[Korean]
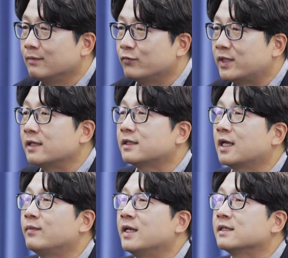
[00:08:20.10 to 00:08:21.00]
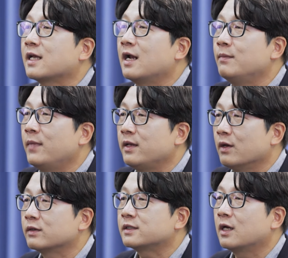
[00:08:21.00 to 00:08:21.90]
부산 사람들의 삶의
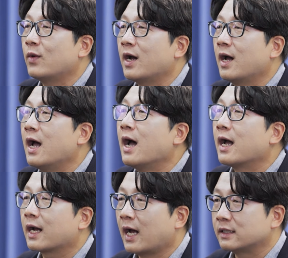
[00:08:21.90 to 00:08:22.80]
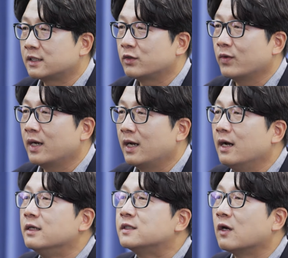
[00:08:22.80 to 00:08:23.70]
역사와 가치와
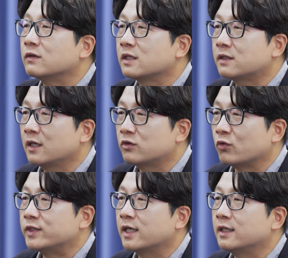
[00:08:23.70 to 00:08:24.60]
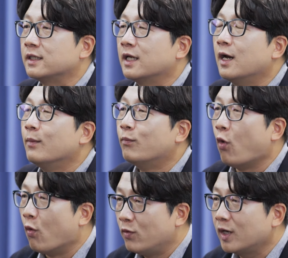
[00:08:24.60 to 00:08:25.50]
정체성이 존재하는
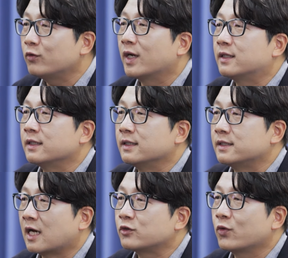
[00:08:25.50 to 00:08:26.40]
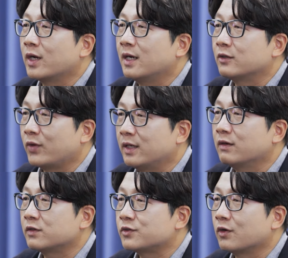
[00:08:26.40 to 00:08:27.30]
보물과도 같은 장소가 되는
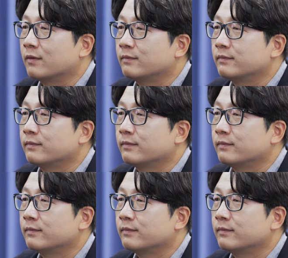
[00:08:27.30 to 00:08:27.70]
것이죠.